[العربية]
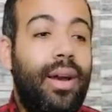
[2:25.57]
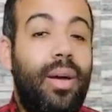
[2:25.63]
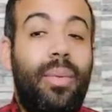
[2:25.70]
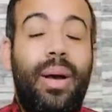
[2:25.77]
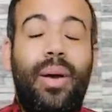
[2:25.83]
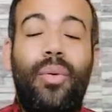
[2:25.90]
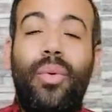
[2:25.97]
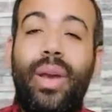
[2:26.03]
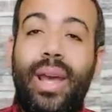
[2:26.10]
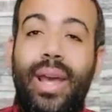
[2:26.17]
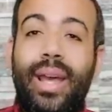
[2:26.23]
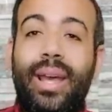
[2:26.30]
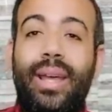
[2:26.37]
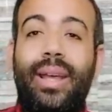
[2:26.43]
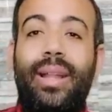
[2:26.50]
يابا
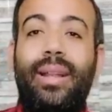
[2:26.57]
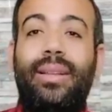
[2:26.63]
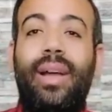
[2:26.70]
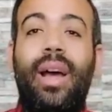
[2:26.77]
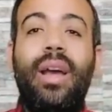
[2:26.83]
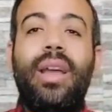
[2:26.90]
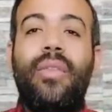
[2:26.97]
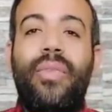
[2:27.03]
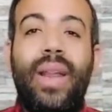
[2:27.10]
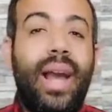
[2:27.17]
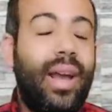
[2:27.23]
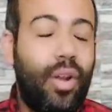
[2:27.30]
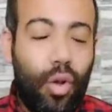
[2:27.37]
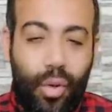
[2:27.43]
والضحيه في الاخر